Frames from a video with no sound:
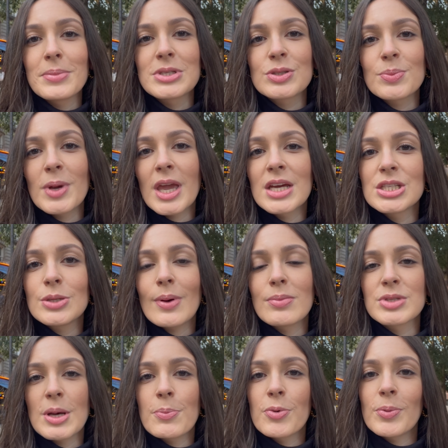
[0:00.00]
mas de manhã
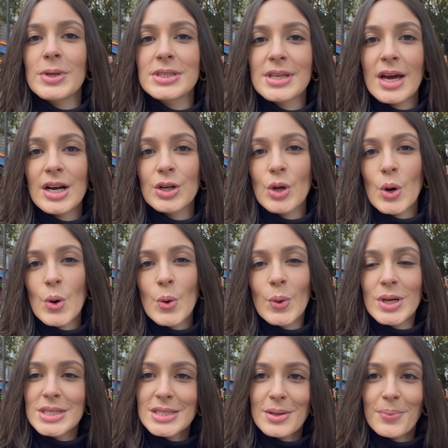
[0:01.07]
estivemos a aproveitar com
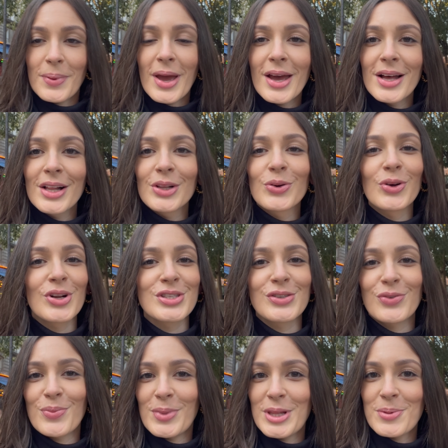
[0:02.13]
a Isabel, com a nossa
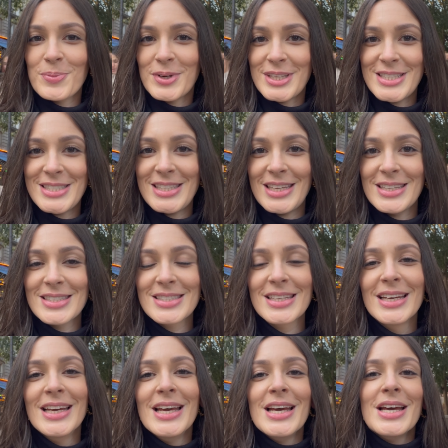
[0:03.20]
família parisiense.
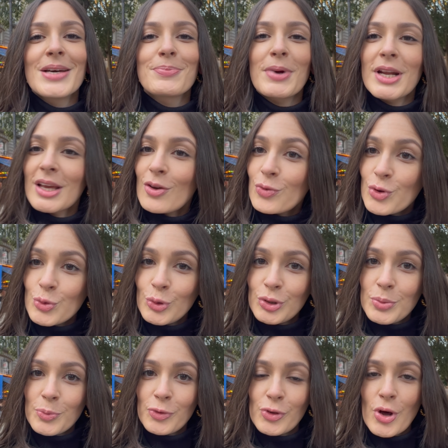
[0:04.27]
Para quem viu o
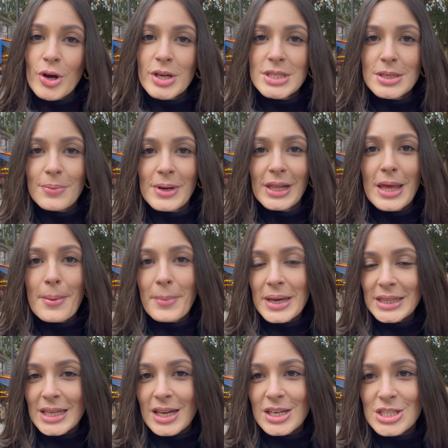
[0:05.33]
último vlog, a Isabel é a
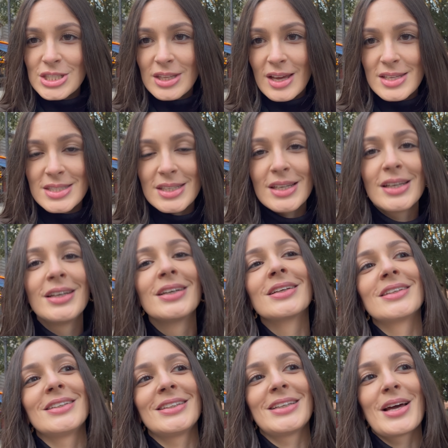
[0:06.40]
mãe da Anastásia,
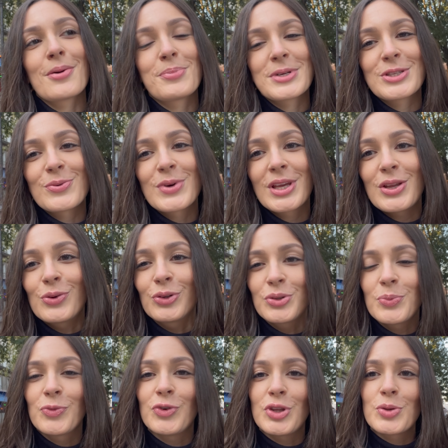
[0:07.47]
que apareceu aqui no
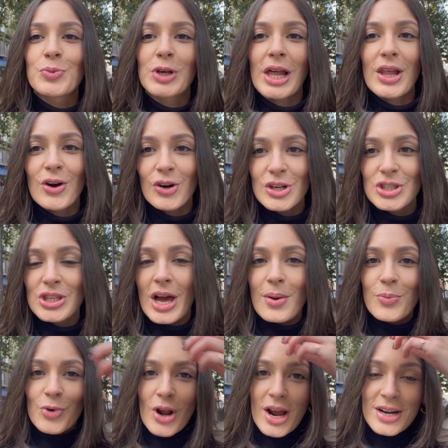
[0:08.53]
último vídeo, porque ela agora está a
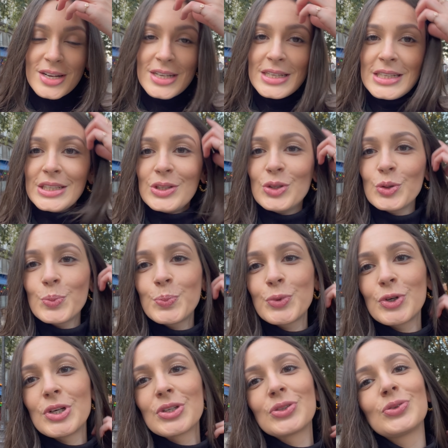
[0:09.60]
morar no
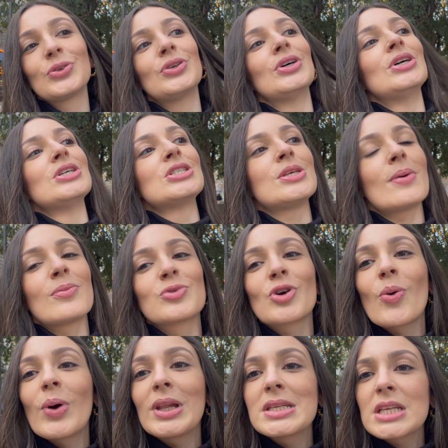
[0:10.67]
Porto. Estivemos com elas,